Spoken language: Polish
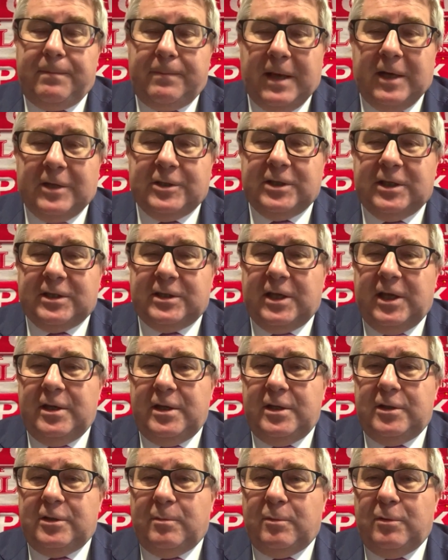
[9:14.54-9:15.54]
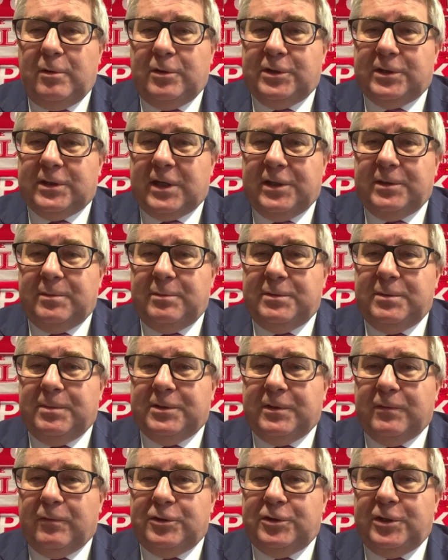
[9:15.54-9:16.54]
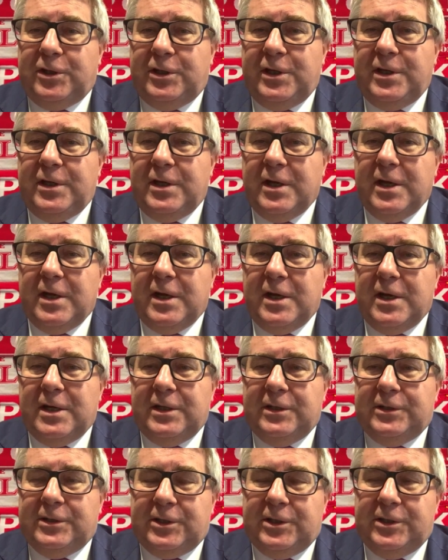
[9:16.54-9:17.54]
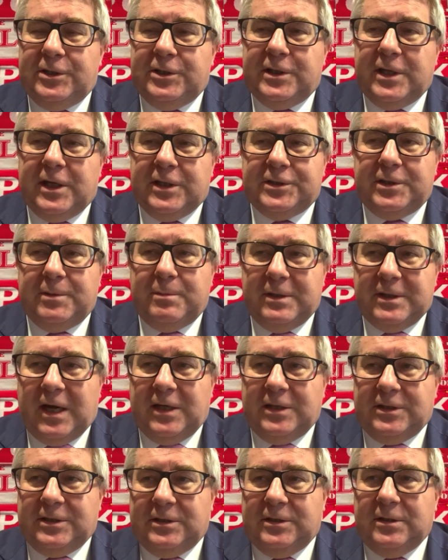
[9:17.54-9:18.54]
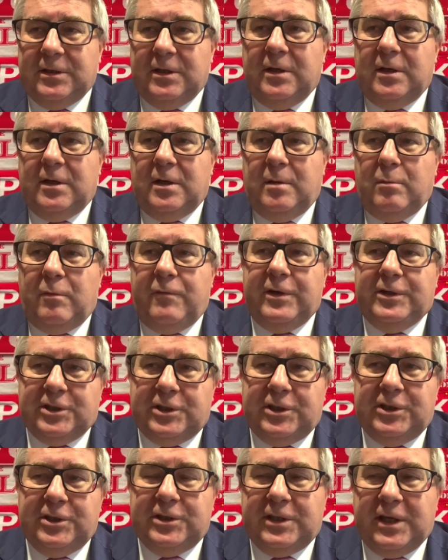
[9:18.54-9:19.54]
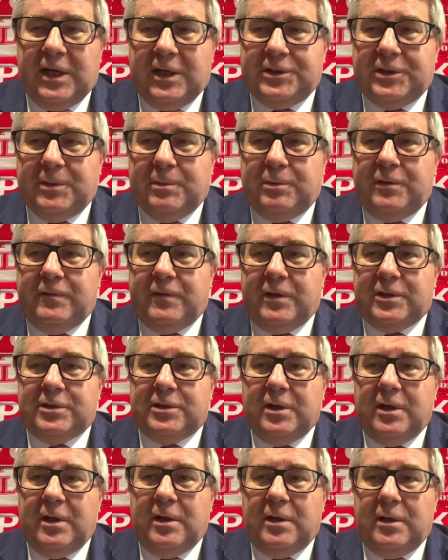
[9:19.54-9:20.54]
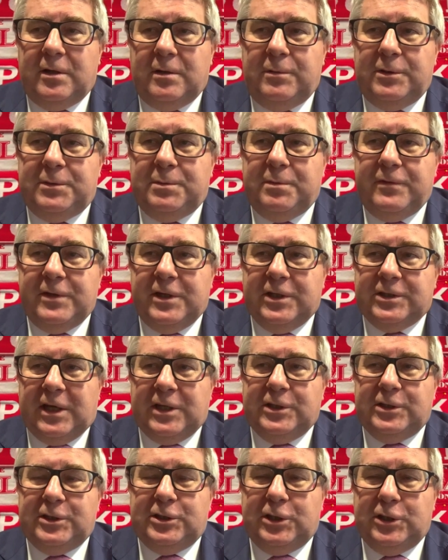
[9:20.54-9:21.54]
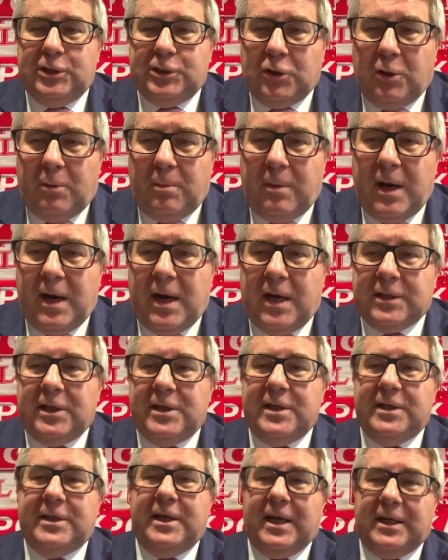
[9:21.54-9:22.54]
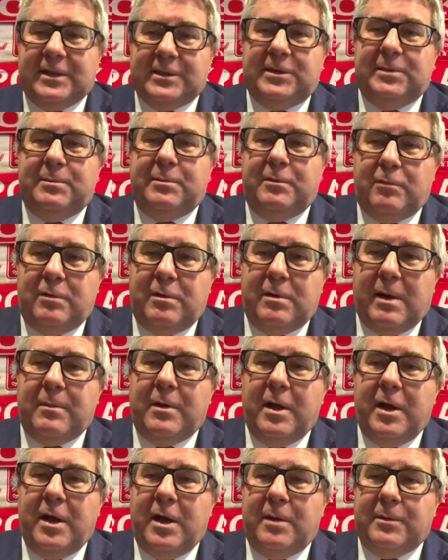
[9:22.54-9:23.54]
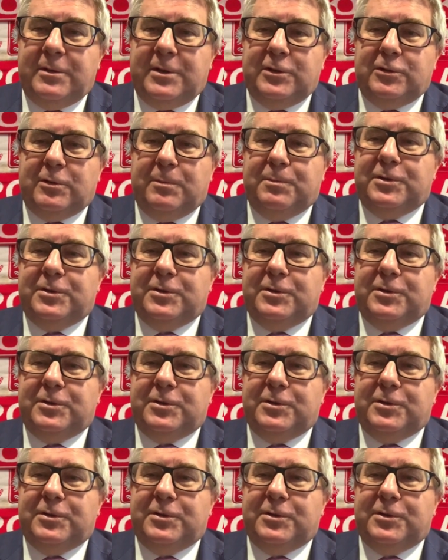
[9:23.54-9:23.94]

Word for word: także Ateny, to były igrzyska, gdzie myśmy przywozili 10-11 medali. Mówię 10-11, ponieważ myśmy wyjeżdżali z 10, a ten 11 był nam często